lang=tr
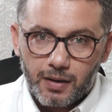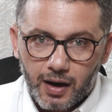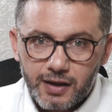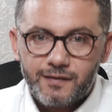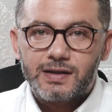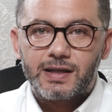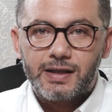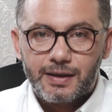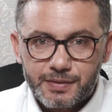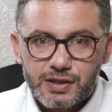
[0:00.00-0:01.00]
Halvink'e
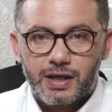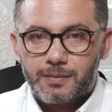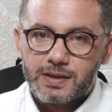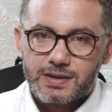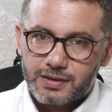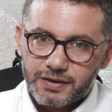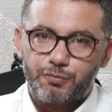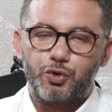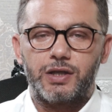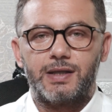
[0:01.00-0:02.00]
yapacağım
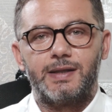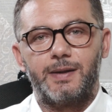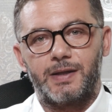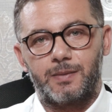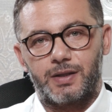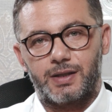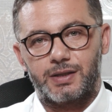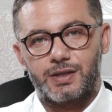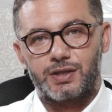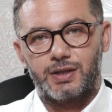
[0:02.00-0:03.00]
hazırlık bu şekilde benim
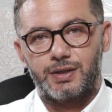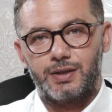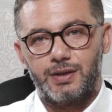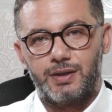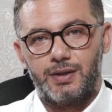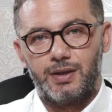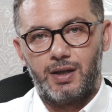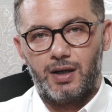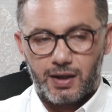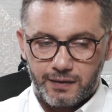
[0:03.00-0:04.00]
arkadaşlar.
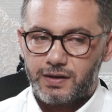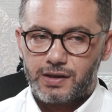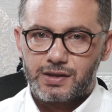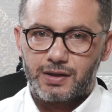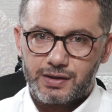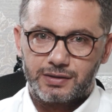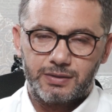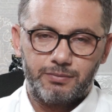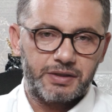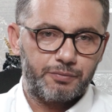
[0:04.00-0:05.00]
Halvink için
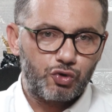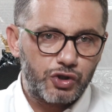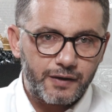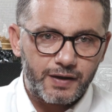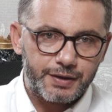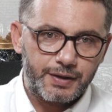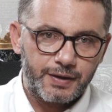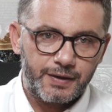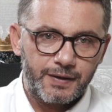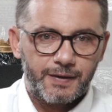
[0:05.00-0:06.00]
ayırdığım bir bütçe
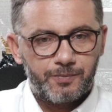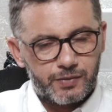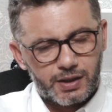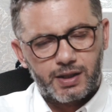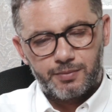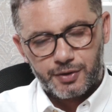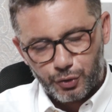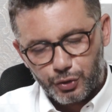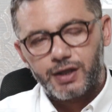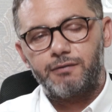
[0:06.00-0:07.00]
var. Rakamlara
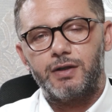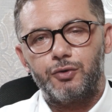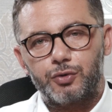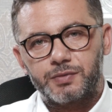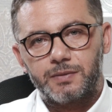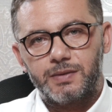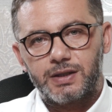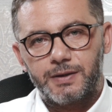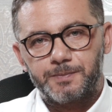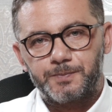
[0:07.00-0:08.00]
örnek veriyorum tabii
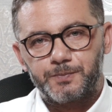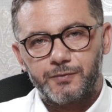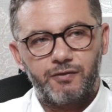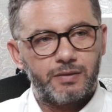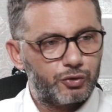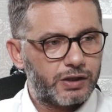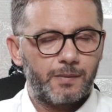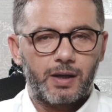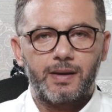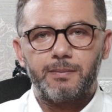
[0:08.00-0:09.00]
ki. Ve bu
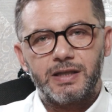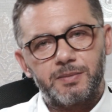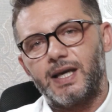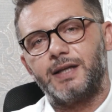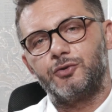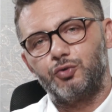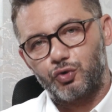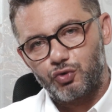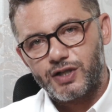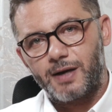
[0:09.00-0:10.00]
tamamen benim kendi
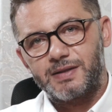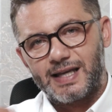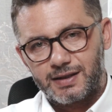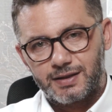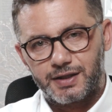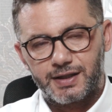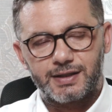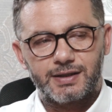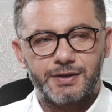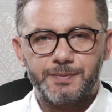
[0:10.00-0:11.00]
düşüncem, kendi
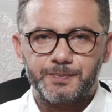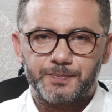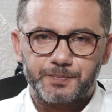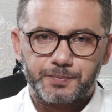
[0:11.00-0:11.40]
hareketlerim.